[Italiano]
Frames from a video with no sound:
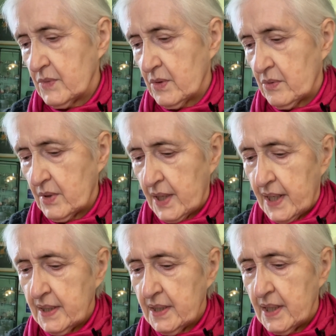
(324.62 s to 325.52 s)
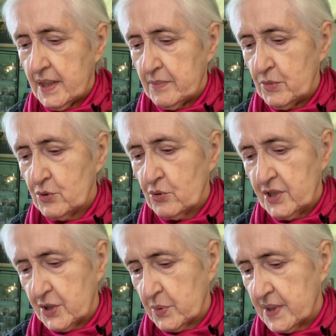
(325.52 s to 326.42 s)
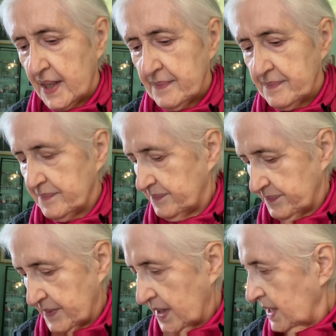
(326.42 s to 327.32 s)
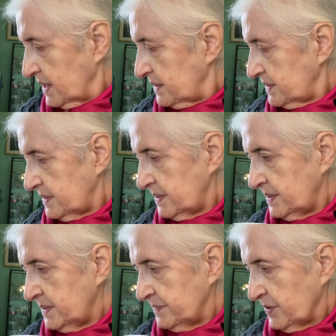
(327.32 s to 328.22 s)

ok? È molto liquida, una